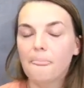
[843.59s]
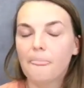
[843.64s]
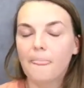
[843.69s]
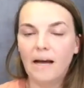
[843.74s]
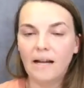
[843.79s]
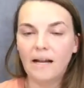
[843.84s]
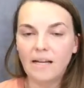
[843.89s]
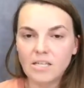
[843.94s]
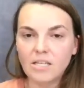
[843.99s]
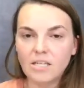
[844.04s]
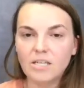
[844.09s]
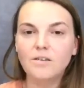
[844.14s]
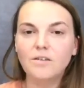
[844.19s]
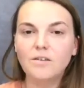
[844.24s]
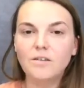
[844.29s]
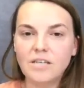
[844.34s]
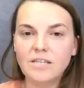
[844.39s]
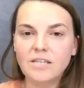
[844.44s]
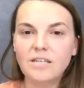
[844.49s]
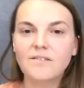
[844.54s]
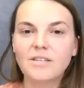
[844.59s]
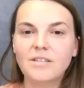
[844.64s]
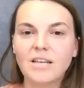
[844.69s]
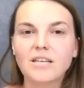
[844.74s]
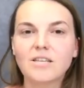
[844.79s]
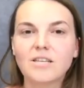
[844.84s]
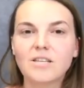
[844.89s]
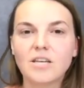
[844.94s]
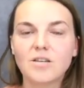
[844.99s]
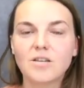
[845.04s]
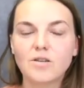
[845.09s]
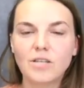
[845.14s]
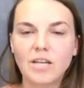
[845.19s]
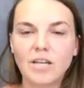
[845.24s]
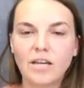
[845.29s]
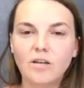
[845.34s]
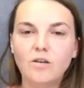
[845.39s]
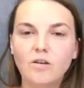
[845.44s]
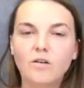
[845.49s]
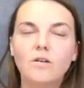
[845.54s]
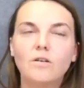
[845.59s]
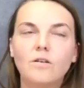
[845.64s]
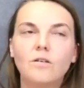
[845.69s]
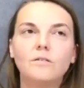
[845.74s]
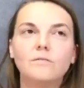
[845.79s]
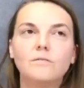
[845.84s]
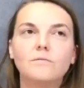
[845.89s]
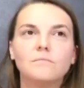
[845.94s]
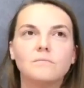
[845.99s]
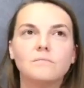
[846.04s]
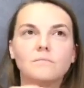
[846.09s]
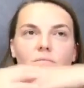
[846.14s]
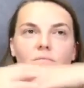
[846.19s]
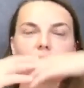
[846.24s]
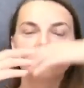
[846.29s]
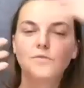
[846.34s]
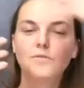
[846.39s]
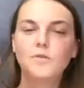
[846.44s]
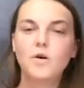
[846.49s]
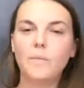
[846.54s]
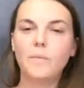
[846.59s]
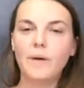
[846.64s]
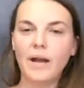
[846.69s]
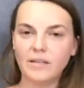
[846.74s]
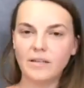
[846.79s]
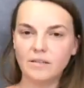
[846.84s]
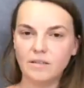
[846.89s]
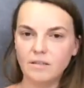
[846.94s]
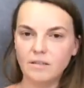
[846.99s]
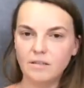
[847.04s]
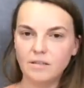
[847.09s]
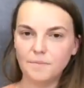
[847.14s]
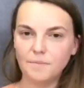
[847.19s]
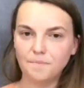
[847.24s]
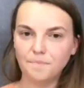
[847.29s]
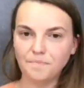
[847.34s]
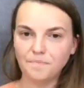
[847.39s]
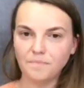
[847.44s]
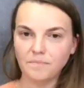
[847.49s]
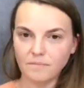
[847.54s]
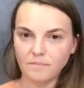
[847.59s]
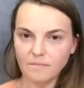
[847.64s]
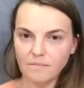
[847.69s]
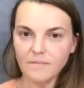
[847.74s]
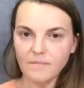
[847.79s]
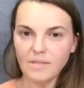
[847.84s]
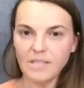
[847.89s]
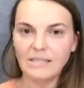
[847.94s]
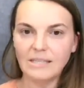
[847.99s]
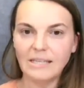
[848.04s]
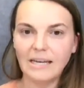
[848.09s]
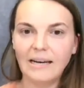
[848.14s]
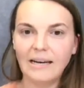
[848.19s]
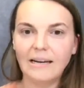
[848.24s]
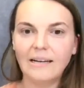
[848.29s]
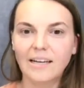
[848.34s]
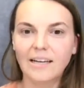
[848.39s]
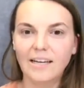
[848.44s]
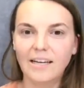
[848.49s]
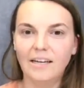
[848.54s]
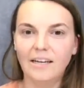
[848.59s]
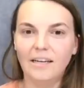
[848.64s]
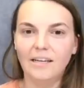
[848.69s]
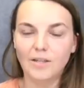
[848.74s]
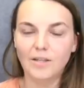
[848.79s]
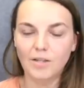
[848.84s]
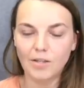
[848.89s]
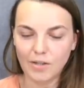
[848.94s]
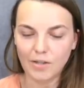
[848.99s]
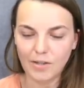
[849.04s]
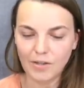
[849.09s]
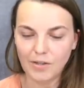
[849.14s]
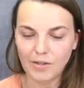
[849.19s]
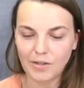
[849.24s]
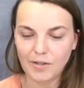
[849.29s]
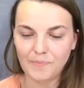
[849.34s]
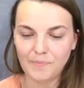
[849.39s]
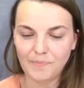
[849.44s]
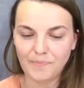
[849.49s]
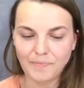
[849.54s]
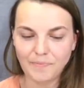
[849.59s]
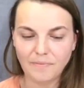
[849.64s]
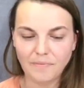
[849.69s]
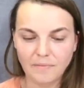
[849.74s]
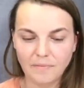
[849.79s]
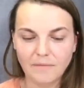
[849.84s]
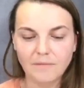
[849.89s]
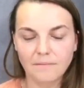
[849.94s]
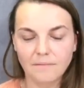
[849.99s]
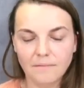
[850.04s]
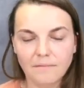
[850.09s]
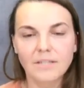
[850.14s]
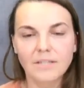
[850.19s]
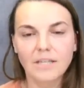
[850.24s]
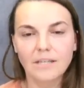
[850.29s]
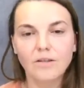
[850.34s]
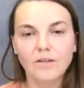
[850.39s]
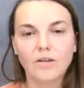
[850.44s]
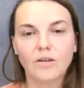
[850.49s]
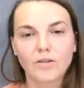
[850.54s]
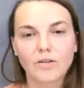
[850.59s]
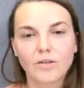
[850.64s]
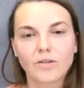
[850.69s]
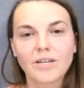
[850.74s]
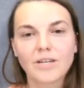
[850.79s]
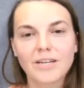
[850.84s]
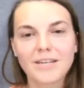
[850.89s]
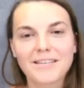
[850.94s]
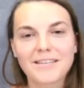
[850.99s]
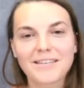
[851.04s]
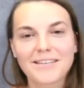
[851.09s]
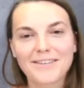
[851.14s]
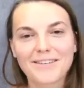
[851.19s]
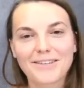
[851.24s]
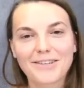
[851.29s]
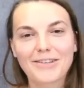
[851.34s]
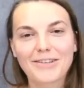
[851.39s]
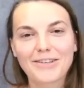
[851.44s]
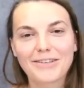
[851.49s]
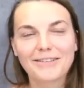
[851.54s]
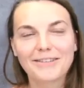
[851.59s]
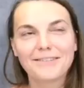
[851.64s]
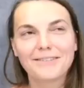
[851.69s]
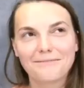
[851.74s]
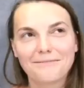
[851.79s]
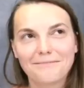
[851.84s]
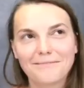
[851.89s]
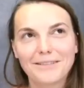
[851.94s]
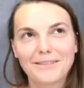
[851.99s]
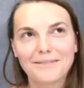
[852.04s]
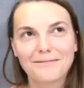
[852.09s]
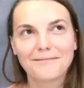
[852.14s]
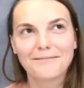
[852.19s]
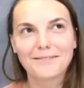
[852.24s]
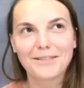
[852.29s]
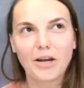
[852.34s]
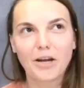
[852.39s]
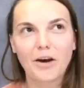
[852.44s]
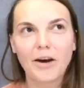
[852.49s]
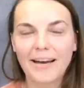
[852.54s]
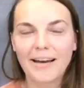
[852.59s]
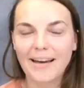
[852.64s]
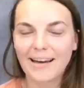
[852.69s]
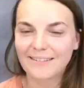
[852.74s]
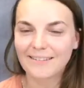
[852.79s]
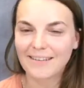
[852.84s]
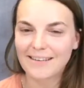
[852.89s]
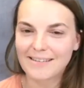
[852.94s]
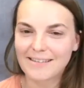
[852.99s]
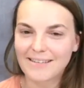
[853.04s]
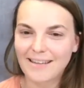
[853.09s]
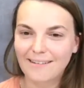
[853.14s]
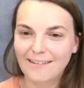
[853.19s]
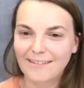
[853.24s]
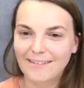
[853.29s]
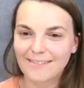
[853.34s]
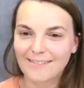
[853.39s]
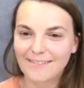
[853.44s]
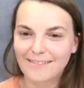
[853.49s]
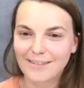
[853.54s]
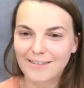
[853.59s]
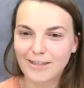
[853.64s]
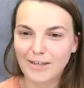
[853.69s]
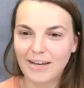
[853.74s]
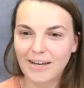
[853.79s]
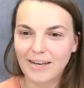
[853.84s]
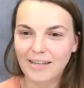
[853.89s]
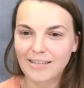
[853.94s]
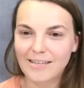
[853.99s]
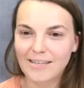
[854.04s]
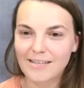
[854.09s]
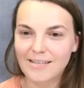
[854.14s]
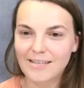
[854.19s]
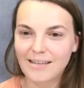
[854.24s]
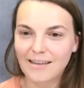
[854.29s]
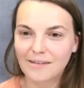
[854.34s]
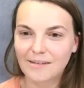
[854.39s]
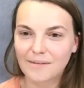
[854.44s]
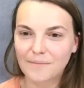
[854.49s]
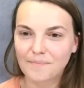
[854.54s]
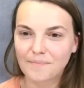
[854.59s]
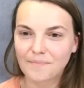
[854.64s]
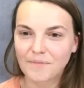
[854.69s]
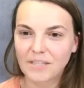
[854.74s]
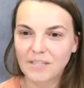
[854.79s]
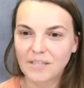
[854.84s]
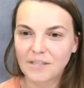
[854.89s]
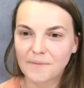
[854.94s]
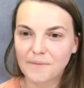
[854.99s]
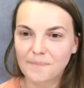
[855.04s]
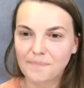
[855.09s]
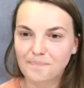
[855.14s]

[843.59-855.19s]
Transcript: Ale jeżeli jesteś w stanie sobie coś takiego wyobrazić, tak, to, mm, no, to to jest trochę jak ten stan, trochę jak ten stan, nie?